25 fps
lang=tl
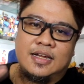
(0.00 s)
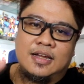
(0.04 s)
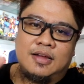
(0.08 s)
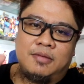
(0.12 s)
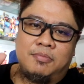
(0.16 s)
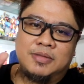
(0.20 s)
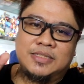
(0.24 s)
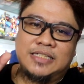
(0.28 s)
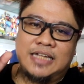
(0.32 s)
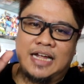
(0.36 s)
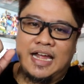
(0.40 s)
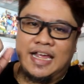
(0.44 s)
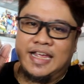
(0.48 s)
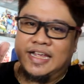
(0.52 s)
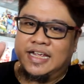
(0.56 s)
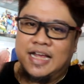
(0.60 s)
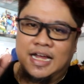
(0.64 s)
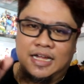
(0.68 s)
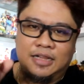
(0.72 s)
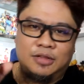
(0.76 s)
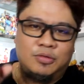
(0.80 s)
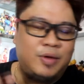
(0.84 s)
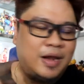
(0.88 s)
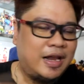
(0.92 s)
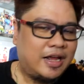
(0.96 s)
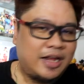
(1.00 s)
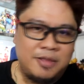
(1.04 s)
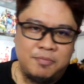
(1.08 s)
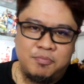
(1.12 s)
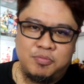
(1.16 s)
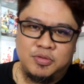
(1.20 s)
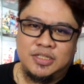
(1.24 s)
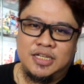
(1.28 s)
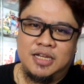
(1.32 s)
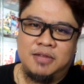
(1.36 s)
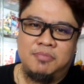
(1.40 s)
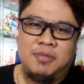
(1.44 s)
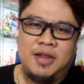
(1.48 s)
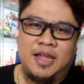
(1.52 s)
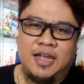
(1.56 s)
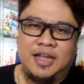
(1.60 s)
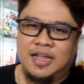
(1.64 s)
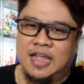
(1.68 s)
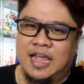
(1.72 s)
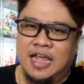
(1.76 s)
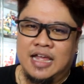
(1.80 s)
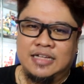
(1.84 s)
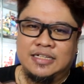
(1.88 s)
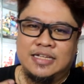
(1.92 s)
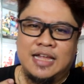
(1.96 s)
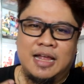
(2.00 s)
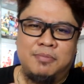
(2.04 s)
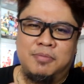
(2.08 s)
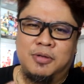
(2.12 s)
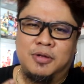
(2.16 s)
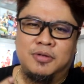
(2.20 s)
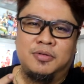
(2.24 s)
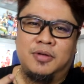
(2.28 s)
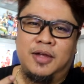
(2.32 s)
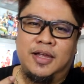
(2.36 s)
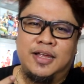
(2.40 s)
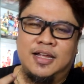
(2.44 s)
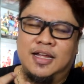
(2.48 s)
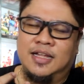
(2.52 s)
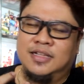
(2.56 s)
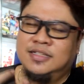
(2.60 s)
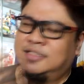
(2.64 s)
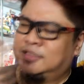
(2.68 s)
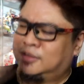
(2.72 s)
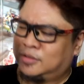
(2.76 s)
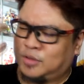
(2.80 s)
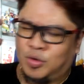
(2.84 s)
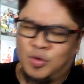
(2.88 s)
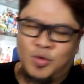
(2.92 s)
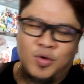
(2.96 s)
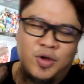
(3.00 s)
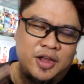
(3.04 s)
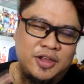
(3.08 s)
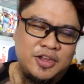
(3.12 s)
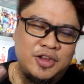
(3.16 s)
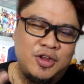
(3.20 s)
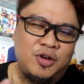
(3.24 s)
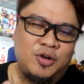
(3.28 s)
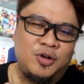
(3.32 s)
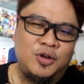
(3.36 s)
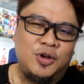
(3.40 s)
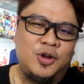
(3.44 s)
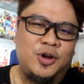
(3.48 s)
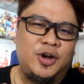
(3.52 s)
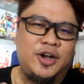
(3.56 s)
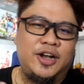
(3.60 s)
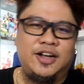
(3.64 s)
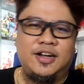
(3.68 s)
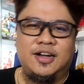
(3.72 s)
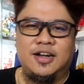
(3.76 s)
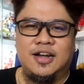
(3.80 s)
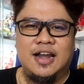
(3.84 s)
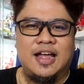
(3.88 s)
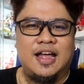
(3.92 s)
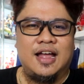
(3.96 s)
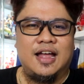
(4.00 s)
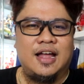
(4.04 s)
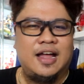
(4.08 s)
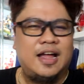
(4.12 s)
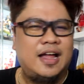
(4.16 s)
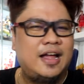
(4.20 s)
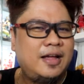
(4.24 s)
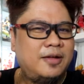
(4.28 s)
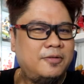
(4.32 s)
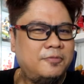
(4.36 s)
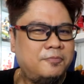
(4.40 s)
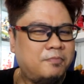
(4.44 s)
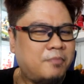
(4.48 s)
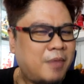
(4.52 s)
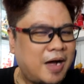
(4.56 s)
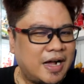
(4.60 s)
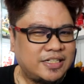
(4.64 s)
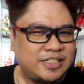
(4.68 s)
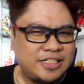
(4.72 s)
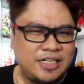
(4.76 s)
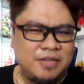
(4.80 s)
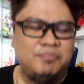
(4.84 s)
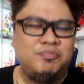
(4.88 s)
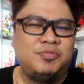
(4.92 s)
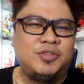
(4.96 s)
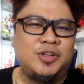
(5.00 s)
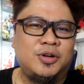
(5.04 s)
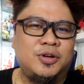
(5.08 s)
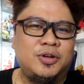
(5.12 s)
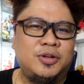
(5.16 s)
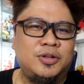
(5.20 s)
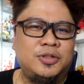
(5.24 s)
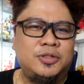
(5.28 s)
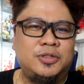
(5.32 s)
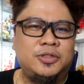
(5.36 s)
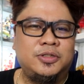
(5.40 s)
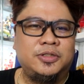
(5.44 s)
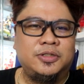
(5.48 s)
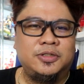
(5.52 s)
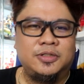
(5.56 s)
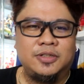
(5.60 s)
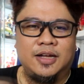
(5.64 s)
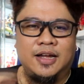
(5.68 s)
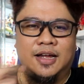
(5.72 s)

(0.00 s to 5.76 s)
basta kay God, walang imposible. Kaya sabi ko kay God, tulungan niyo ako, Lord, na ma-achieve to.